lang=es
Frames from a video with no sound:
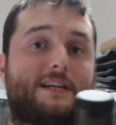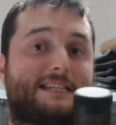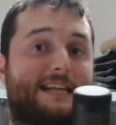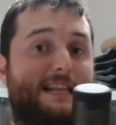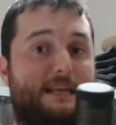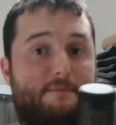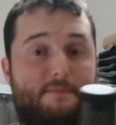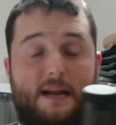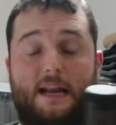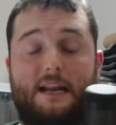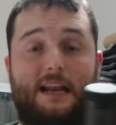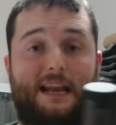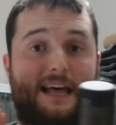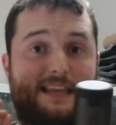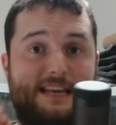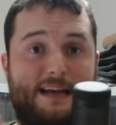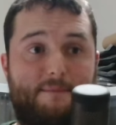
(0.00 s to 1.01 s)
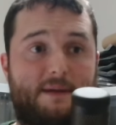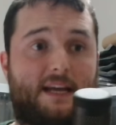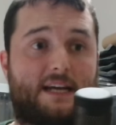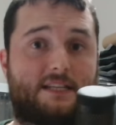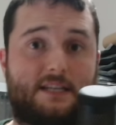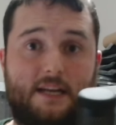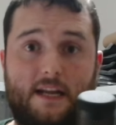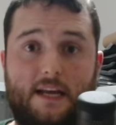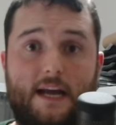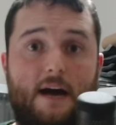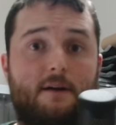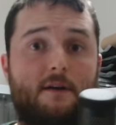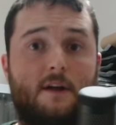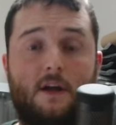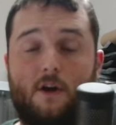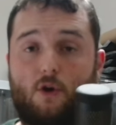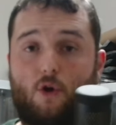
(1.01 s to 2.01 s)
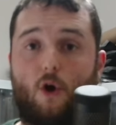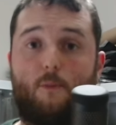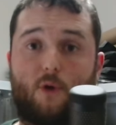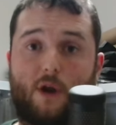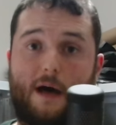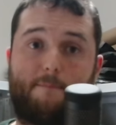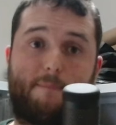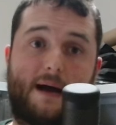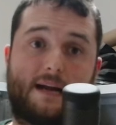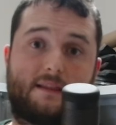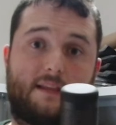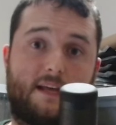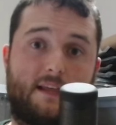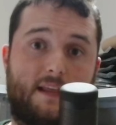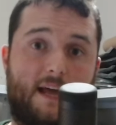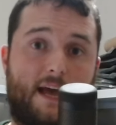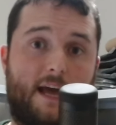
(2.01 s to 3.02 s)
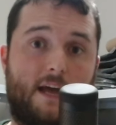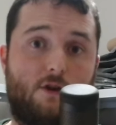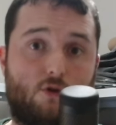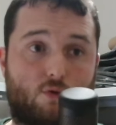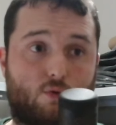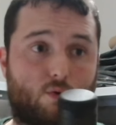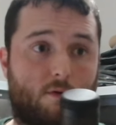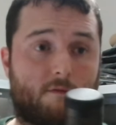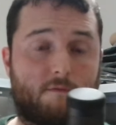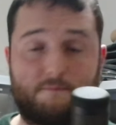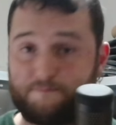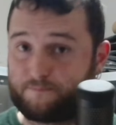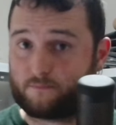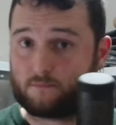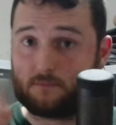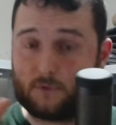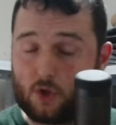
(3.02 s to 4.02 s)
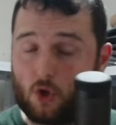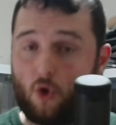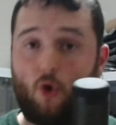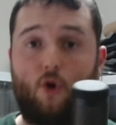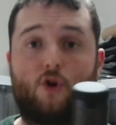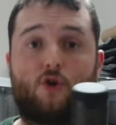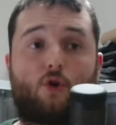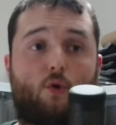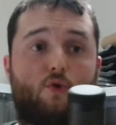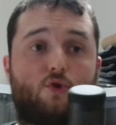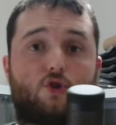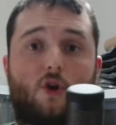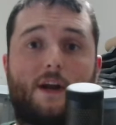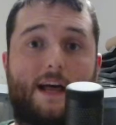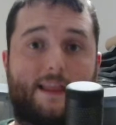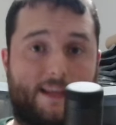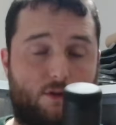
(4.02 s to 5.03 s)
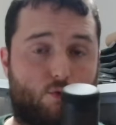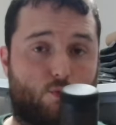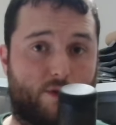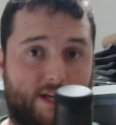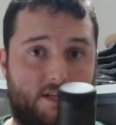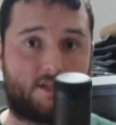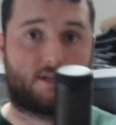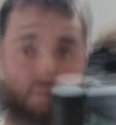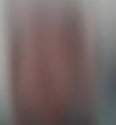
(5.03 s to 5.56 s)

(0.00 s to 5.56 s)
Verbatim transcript: La, la dinámica sería como la parte de YouTube o incluso las de Twitch.